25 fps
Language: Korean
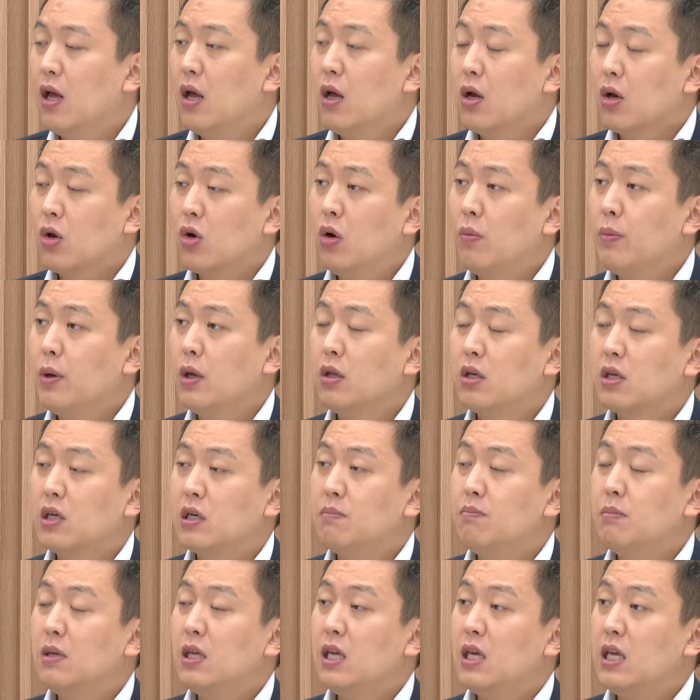그러면
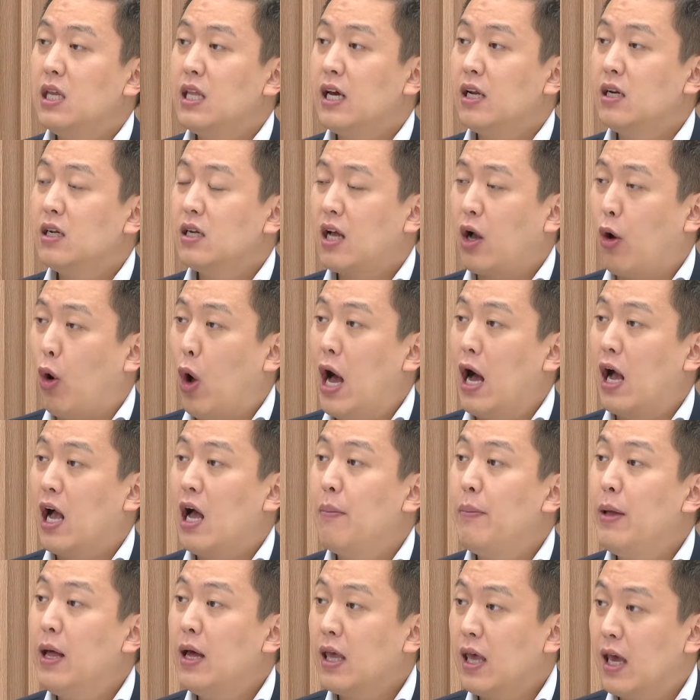금리 인하를
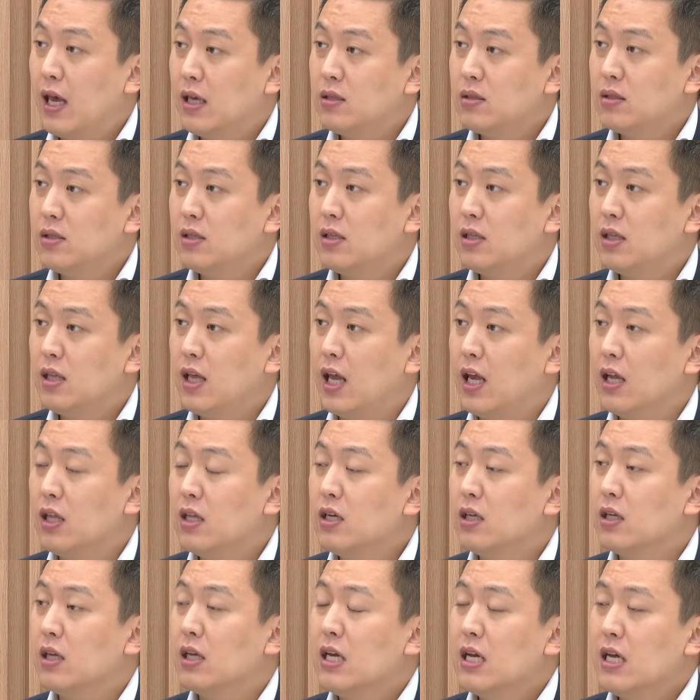과감하게 했을
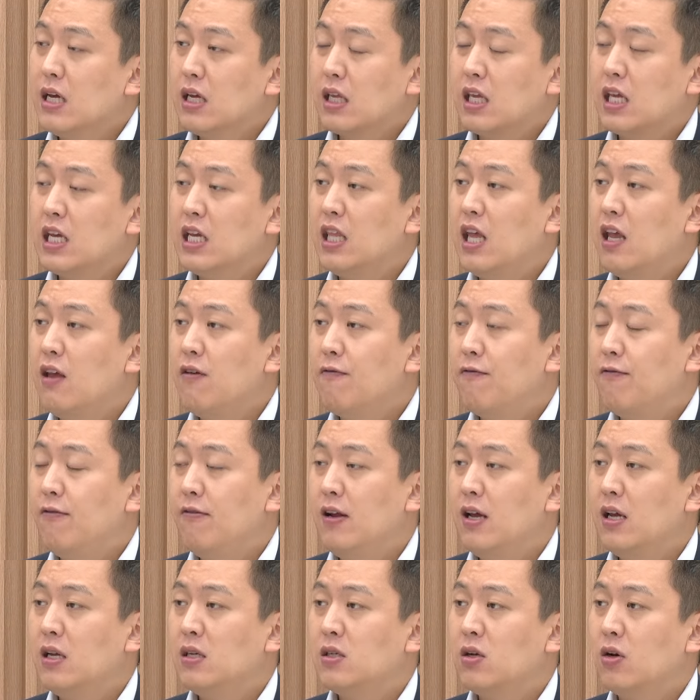때에는 기대
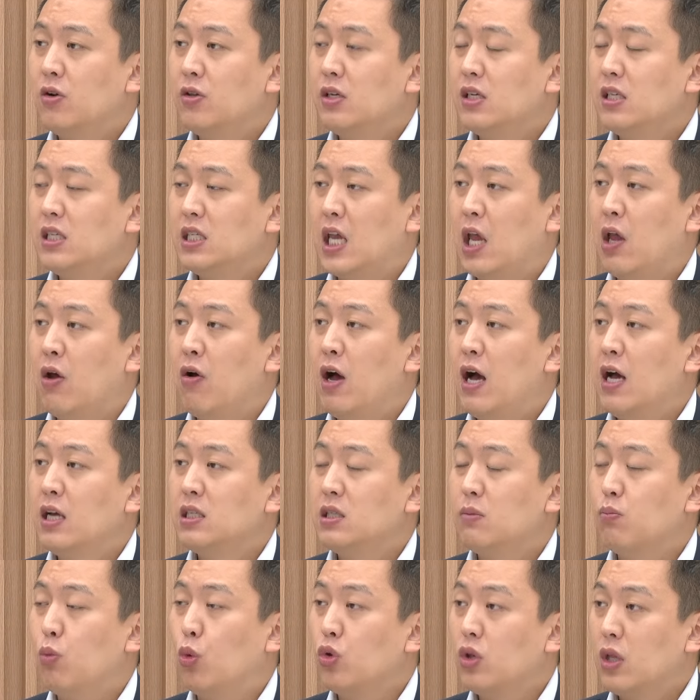인플레이션을 제어하지
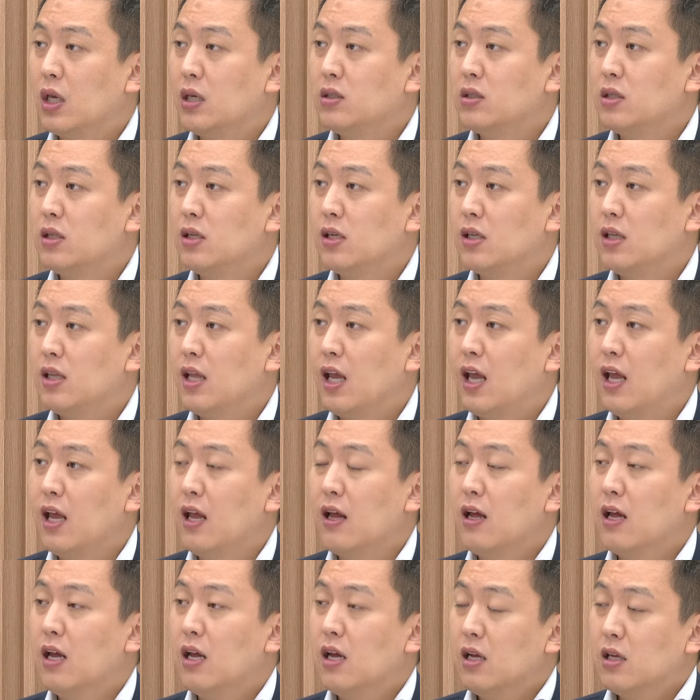못했을 때 음.